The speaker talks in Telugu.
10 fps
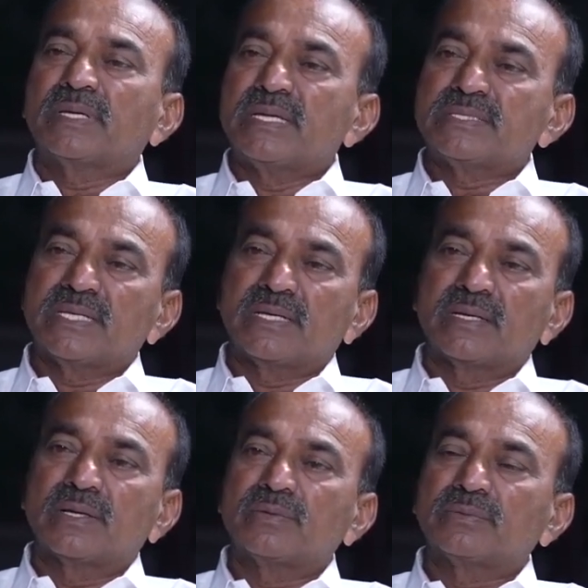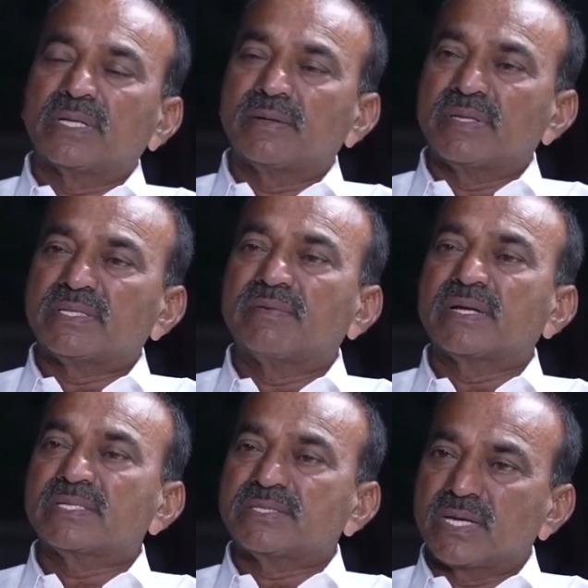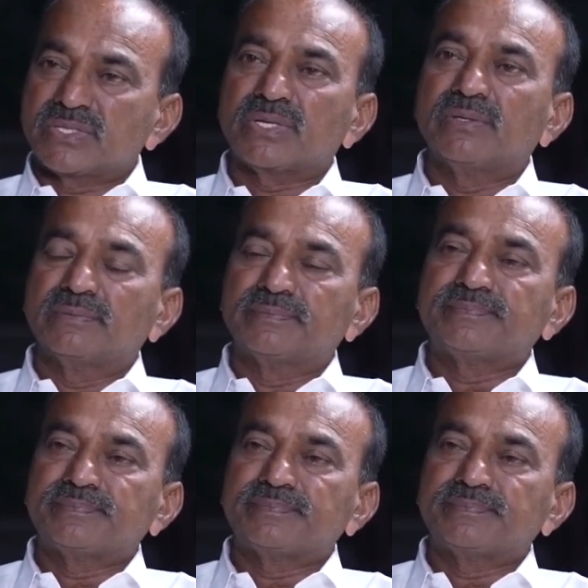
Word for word: కేసీఆర్ గారు తన మంత్రివర్గ సహచరులు